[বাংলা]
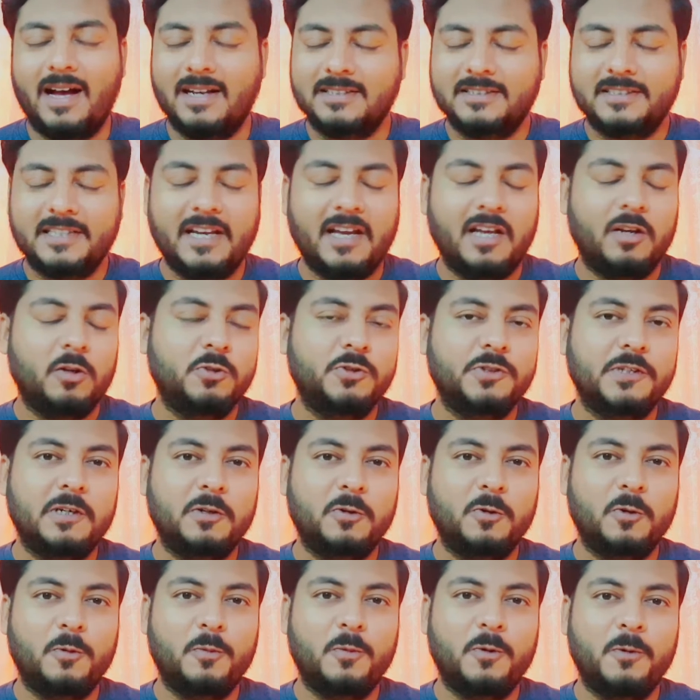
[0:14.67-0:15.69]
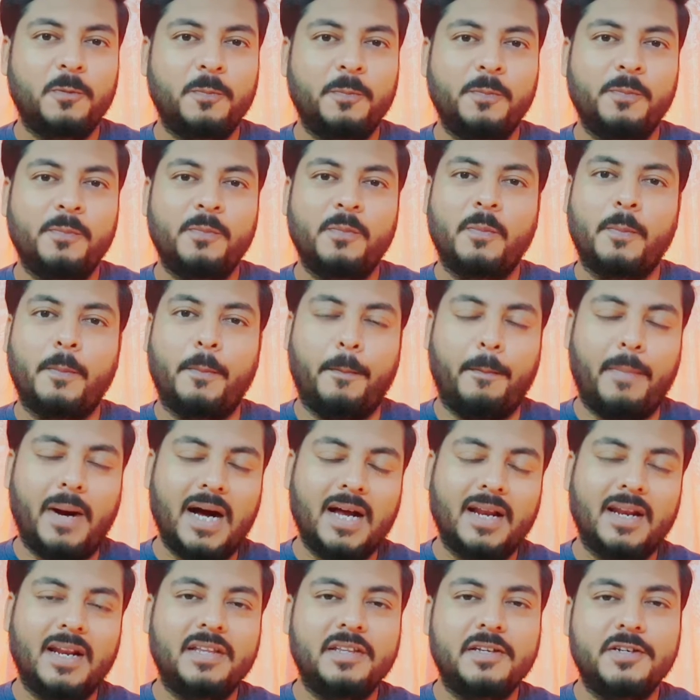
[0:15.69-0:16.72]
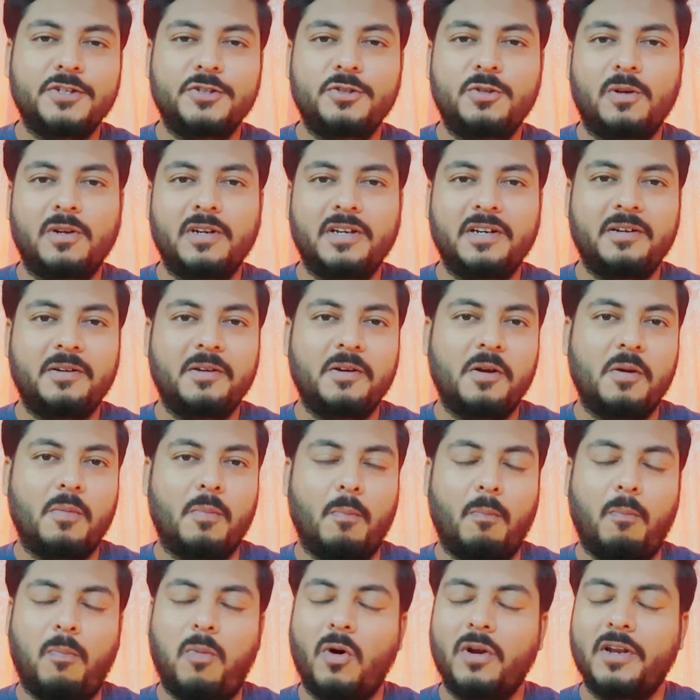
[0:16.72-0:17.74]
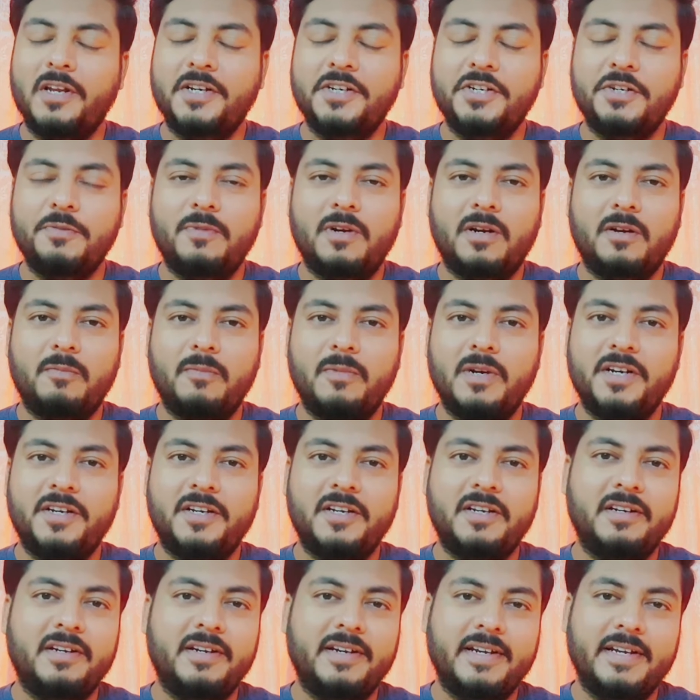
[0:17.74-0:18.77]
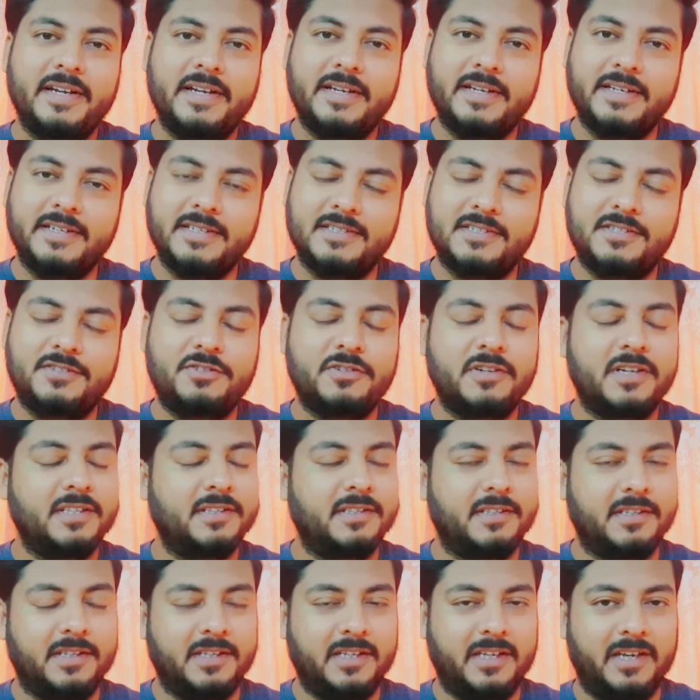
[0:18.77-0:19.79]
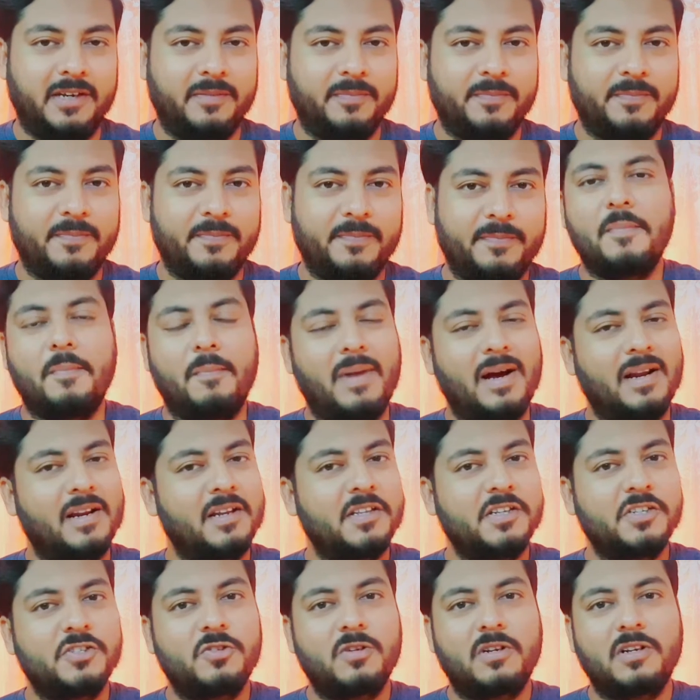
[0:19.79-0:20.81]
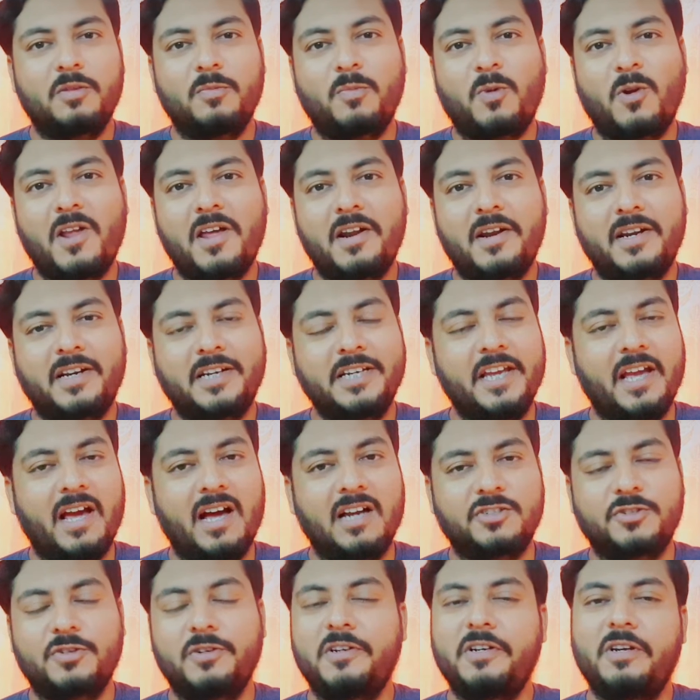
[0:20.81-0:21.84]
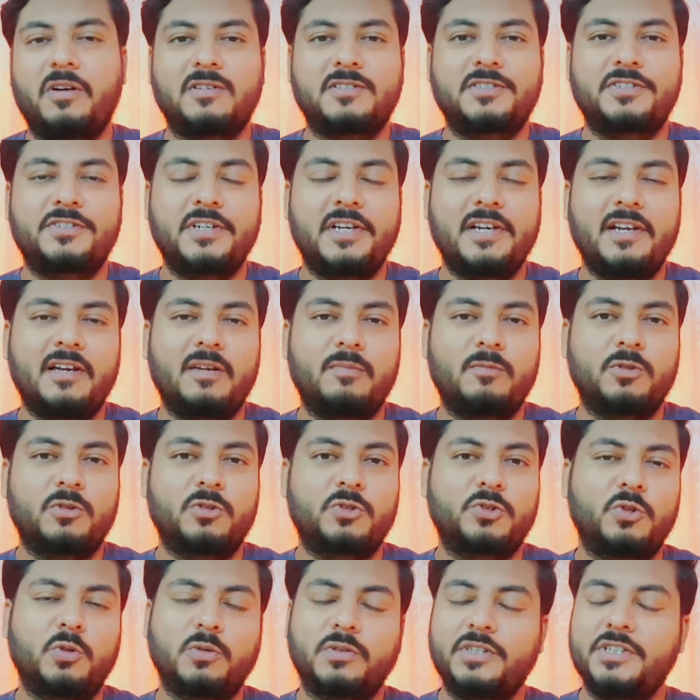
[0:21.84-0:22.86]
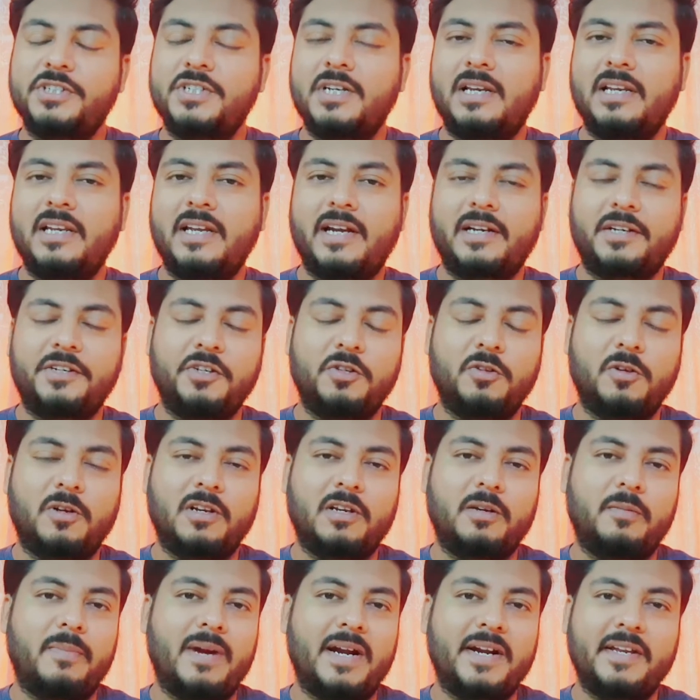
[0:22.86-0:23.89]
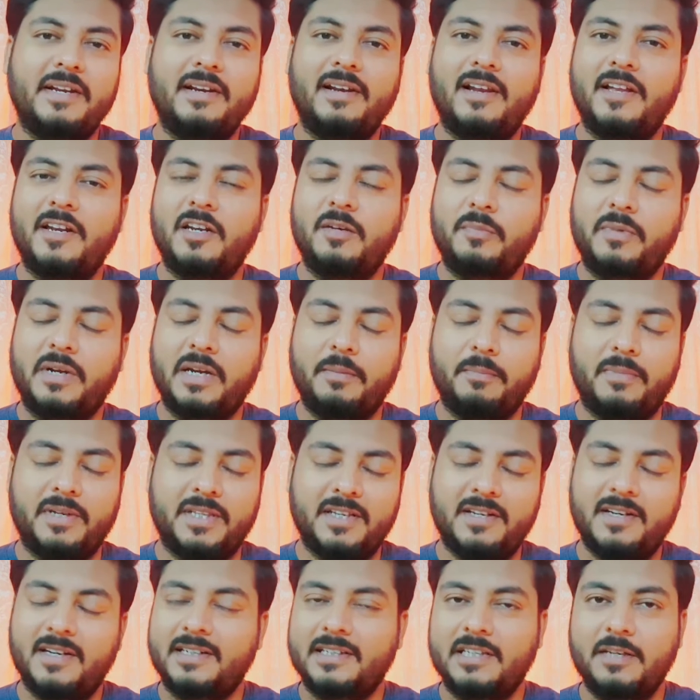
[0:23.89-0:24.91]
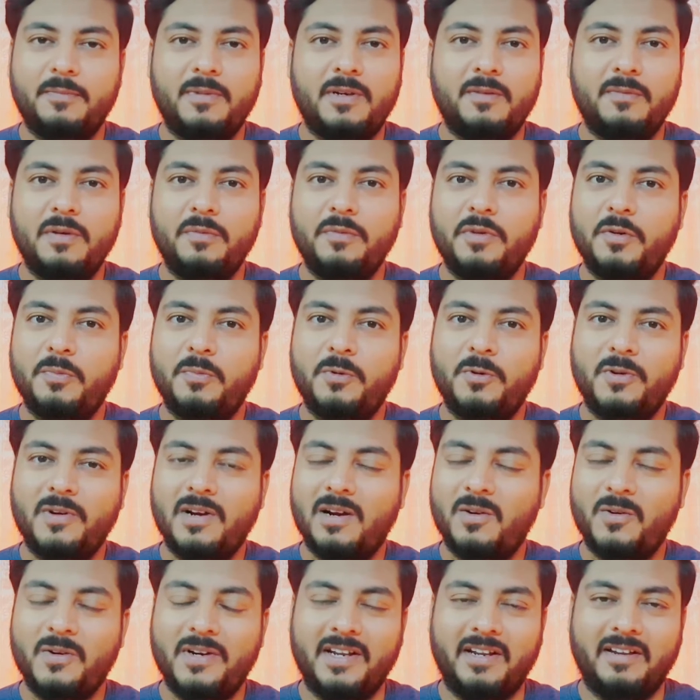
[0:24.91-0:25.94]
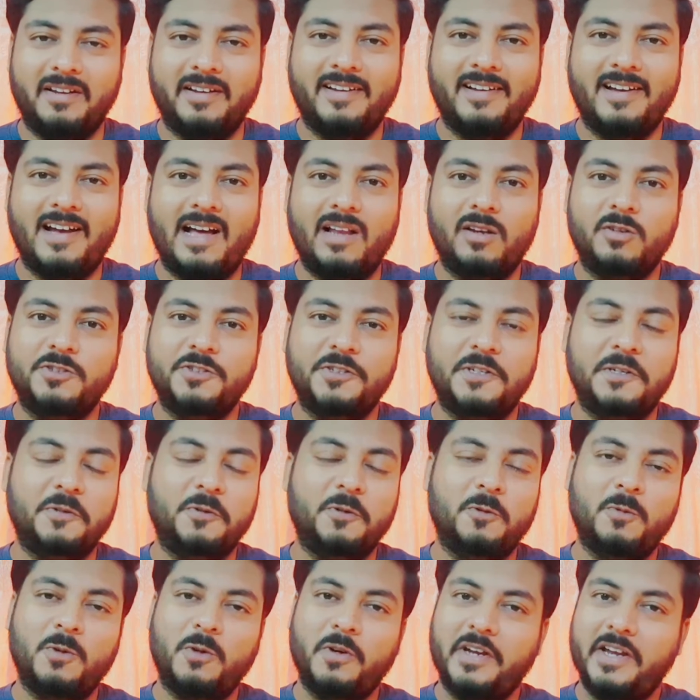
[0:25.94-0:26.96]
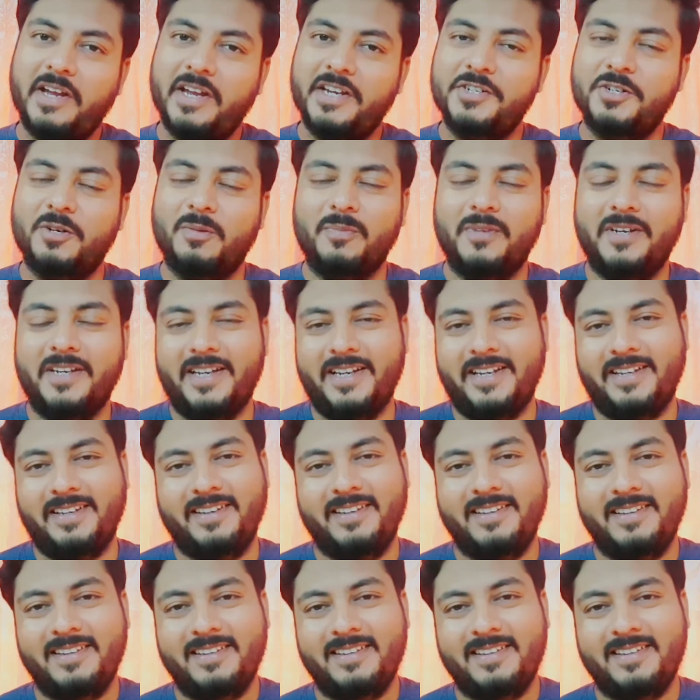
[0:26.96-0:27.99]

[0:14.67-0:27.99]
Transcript: আজকে আলোচনা করব বাংলাদেশ দলের বোলিং ডিপার্টমেন্টের স্ট্রেংথ নিয়ে বাংলাদেশ দলের বলাররা কি আসলেই অস্ট্রেলিয়ার মতো শক্তিশালী একটি দলের ব্যাটিং লাইন আপকে বেঁধে রাখতে পারবে মিরপুর গ্রাউন্ডে আলোচনা করব এসব নিয়েই